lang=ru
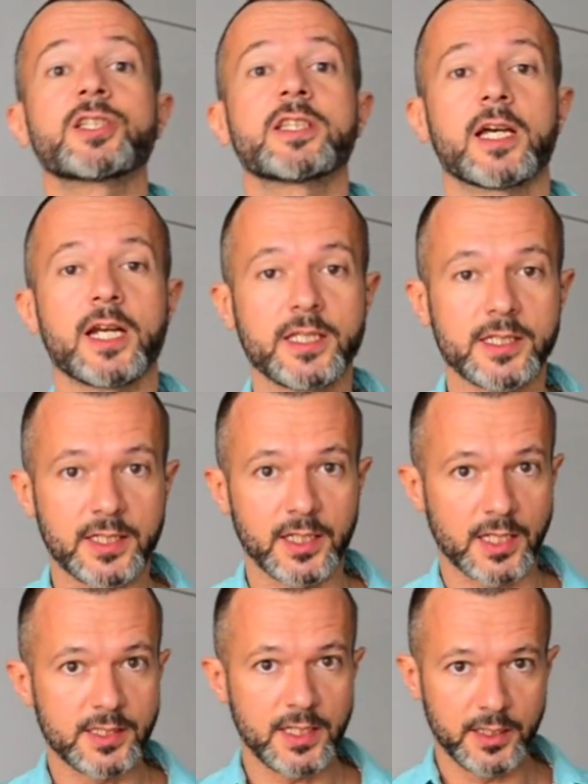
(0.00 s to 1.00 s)
Также заранее из
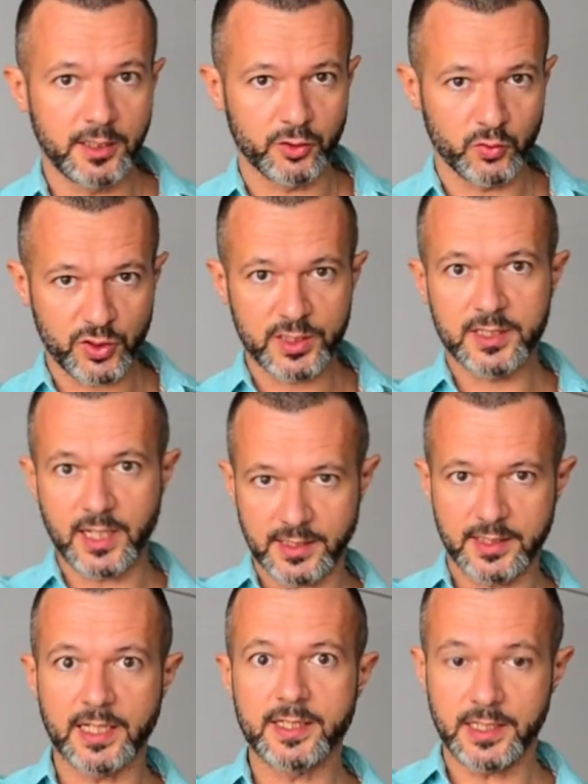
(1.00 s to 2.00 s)
холодильника нужно
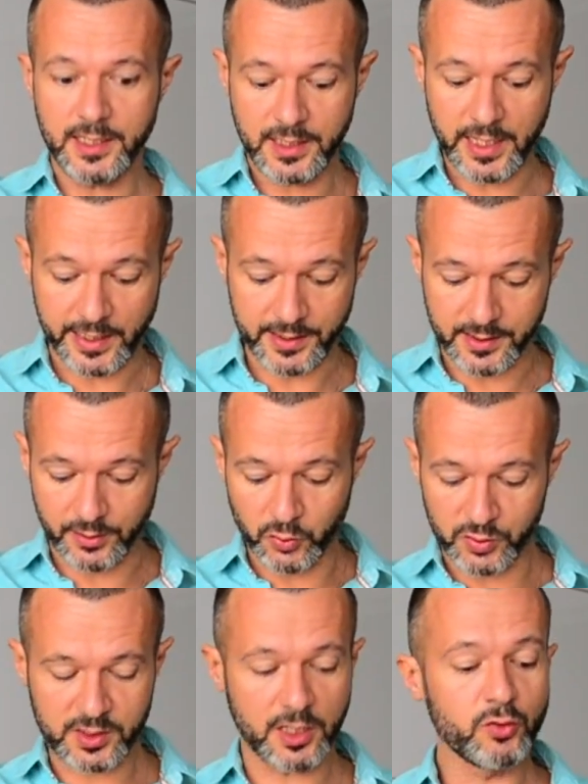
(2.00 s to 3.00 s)
достать и яйца.
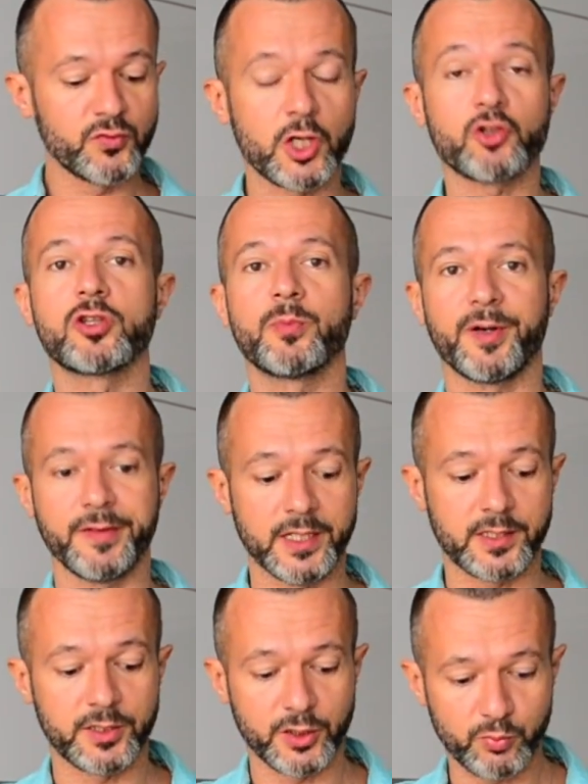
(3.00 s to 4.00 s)
Но сразу в чашу
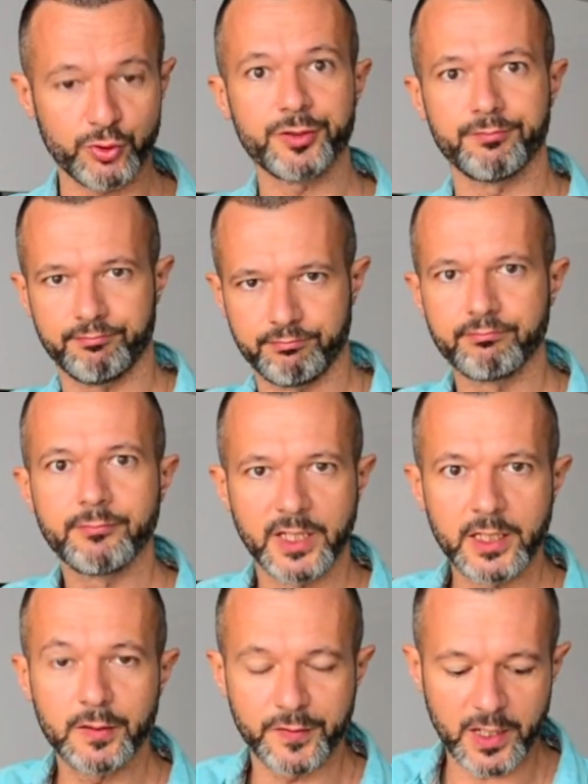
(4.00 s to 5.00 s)
добавлять их не будем,
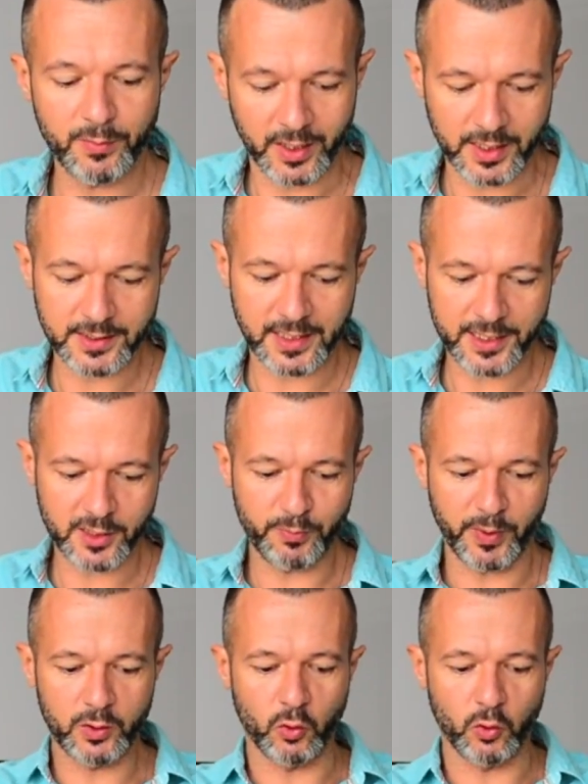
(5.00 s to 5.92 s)
их время настанет